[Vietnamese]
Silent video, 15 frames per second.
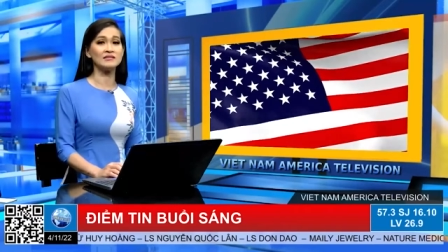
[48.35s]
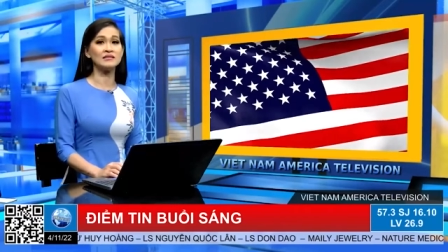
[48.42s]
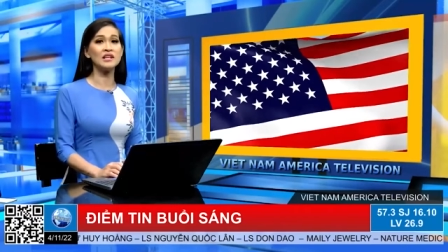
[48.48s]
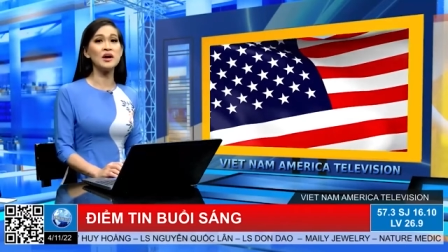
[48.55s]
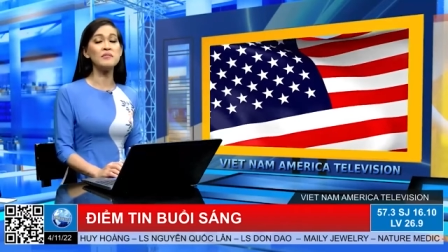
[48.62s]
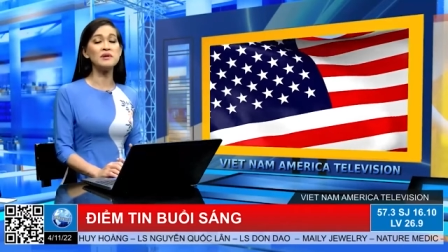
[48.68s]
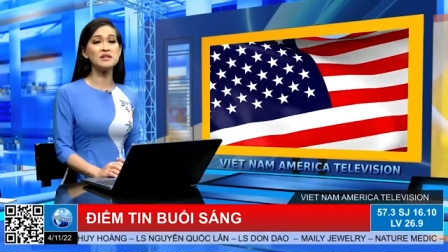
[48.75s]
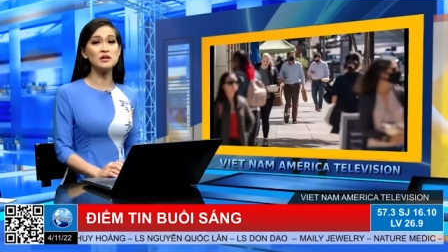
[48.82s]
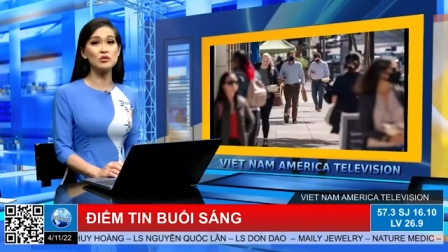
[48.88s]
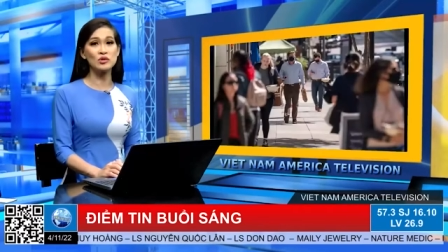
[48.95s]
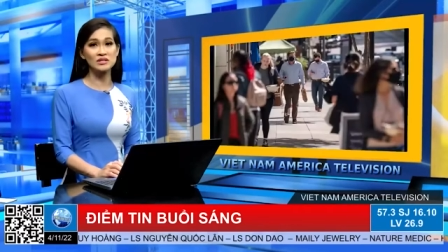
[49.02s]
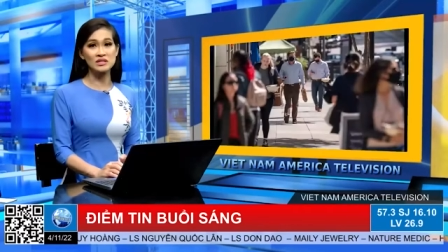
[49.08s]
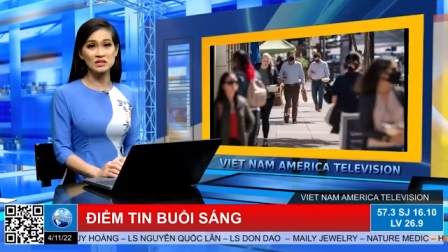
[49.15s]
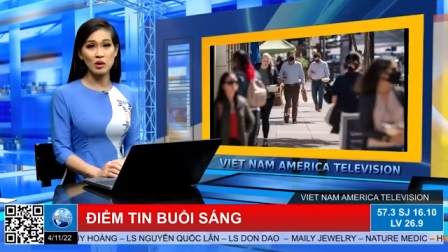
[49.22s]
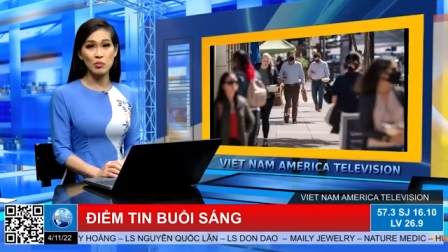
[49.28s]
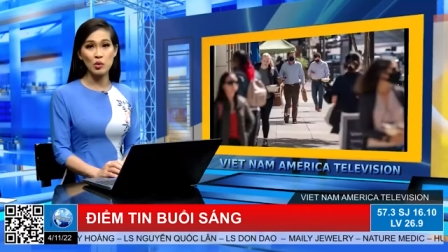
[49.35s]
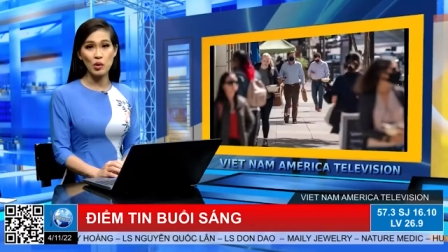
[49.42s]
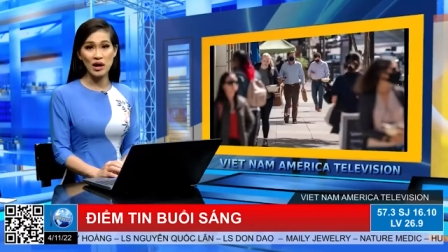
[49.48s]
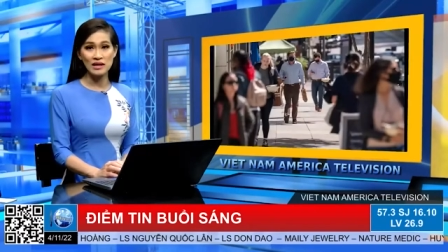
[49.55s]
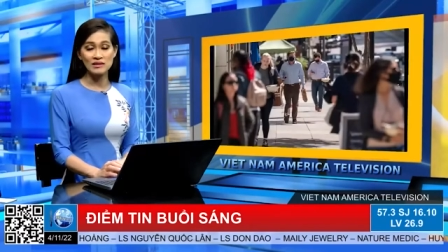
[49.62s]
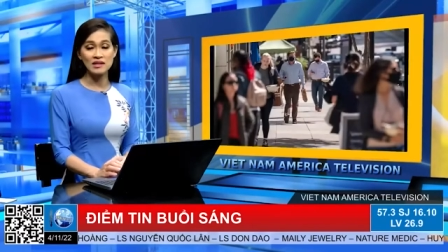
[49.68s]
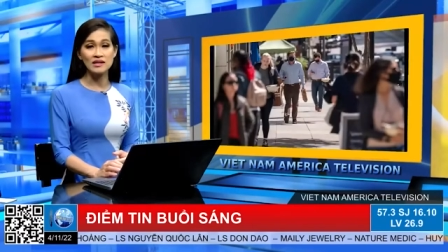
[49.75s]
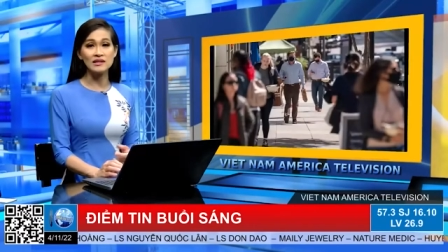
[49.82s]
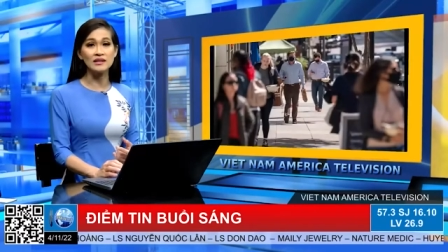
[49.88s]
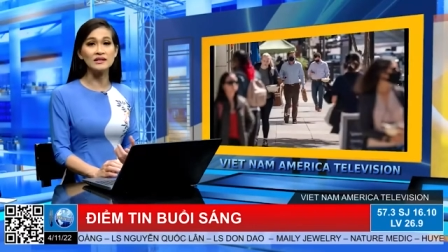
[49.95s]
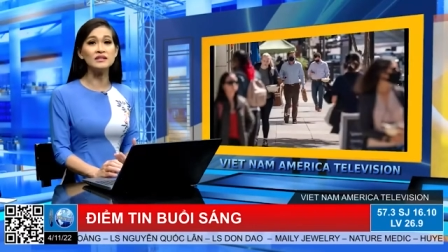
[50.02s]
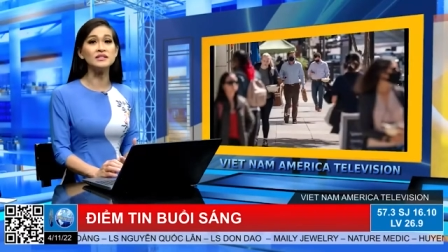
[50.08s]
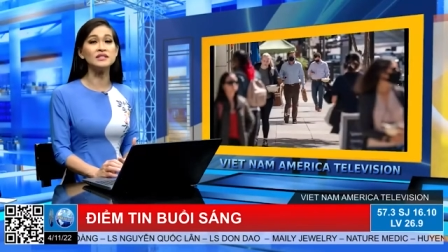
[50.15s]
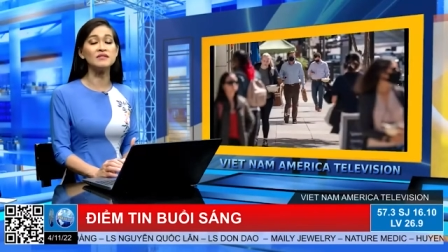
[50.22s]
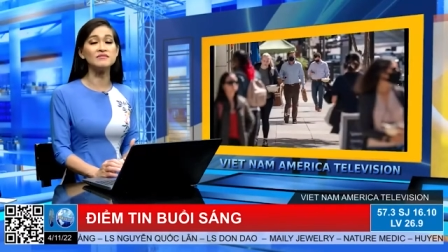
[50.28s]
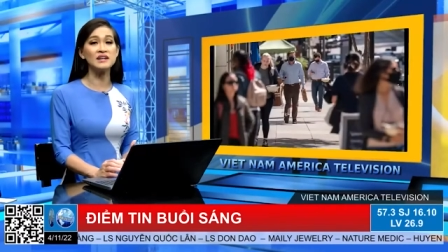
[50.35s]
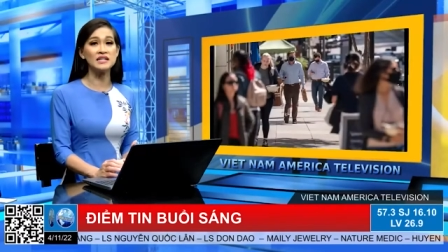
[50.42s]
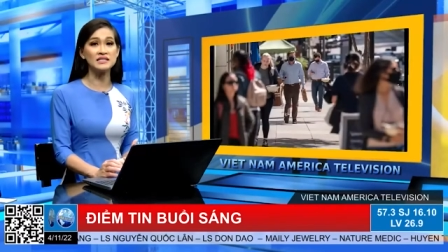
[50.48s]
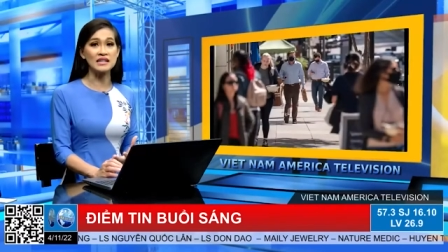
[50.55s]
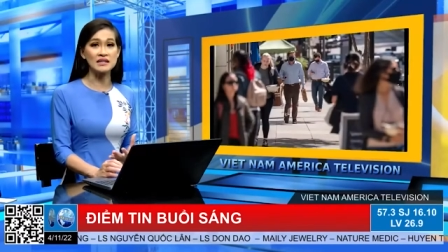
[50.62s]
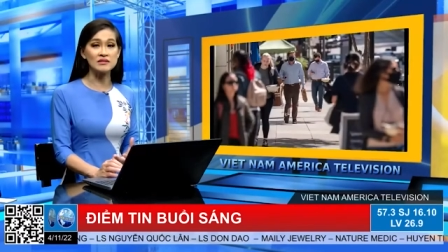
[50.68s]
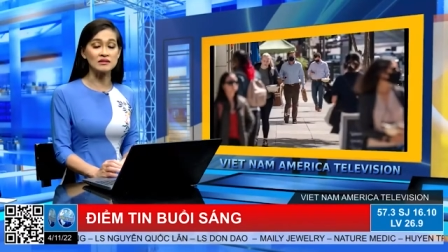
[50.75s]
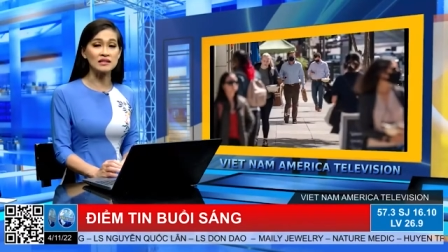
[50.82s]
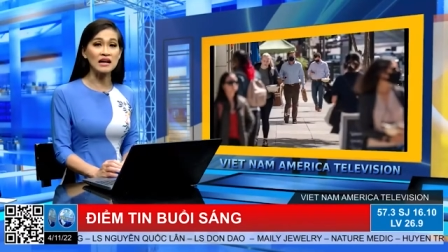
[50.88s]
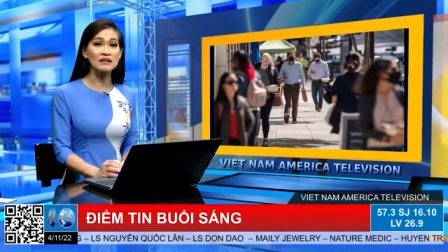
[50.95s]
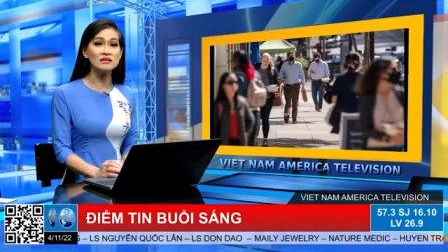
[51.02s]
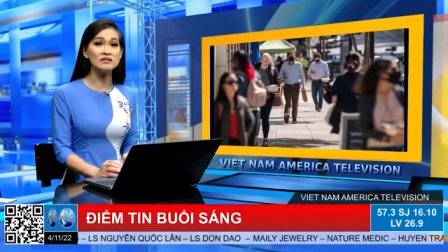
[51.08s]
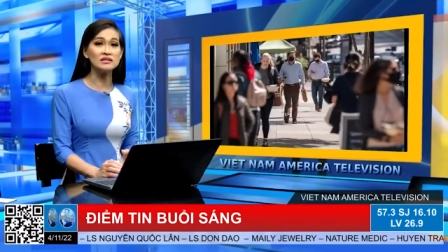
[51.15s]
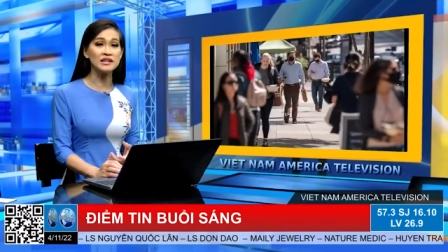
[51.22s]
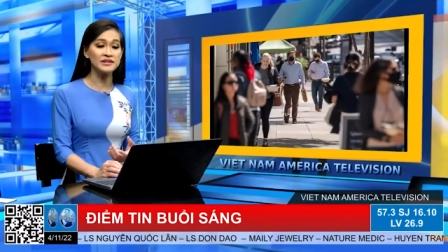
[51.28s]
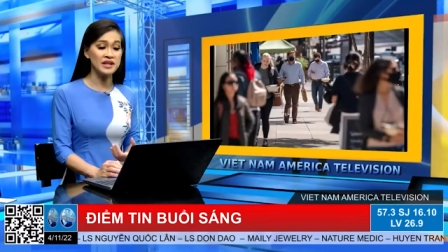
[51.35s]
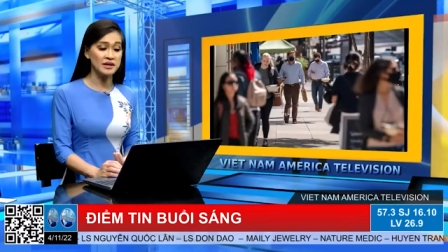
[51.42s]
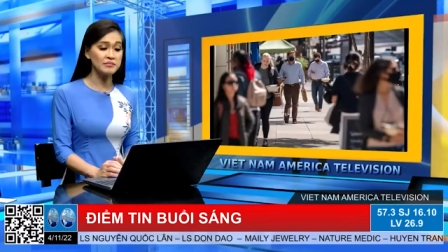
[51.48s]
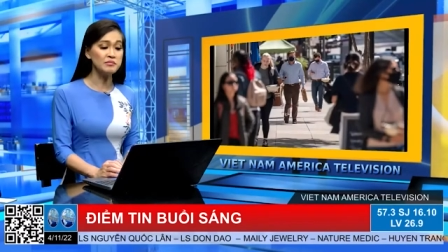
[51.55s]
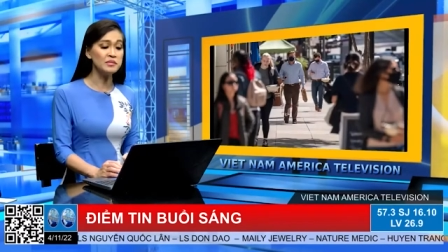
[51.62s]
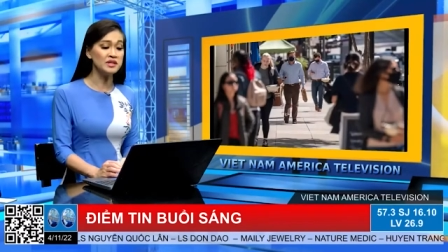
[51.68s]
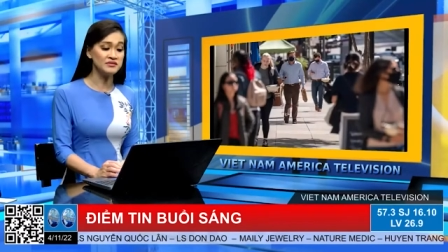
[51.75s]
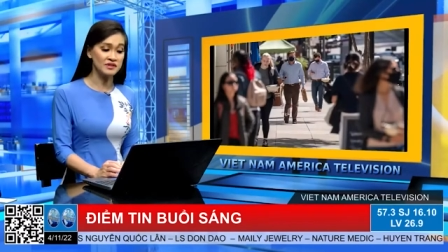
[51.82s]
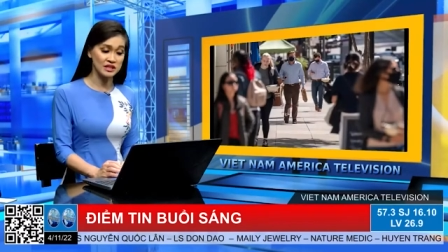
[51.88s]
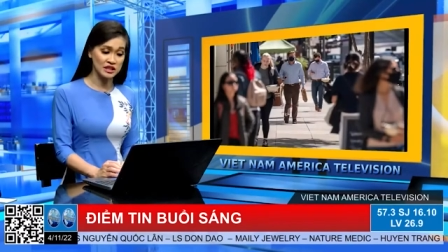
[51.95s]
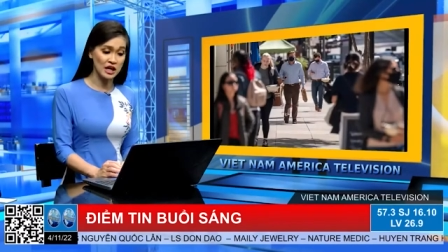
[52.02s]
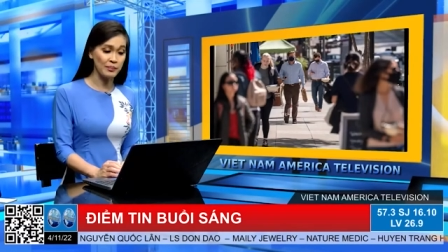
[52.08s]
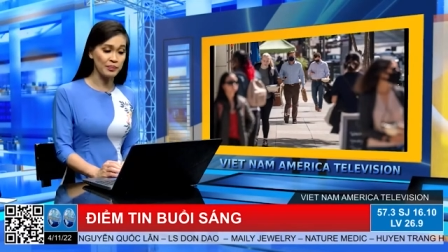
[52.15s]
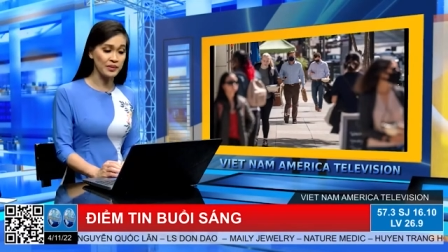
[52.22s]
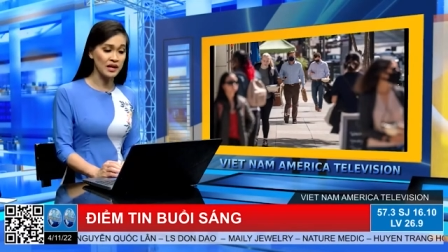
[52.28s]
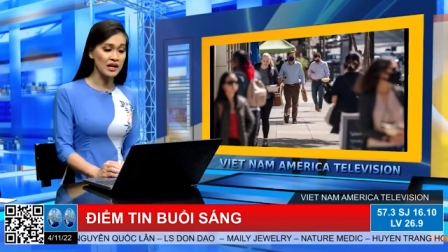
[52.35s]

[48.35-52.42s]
nếu mà dự luật được thông qua thì những người dân viên sẽ được tăng lương lên đến 10%